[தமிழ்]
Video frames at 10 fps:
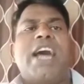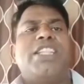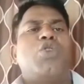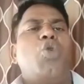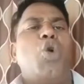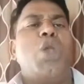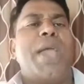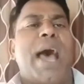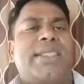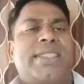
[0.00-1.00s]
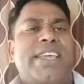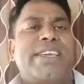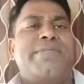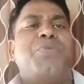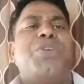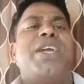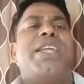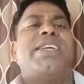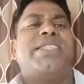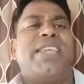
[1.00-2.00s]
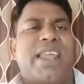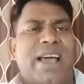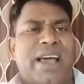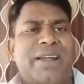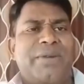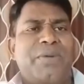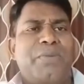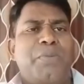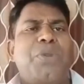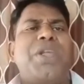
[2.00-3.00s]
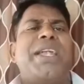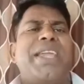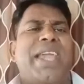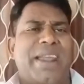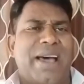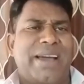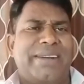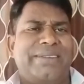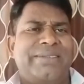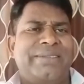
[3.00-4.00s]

அந்த கோலியாத்தை முறியடித்துகிறான் முறியடிக்கிறான்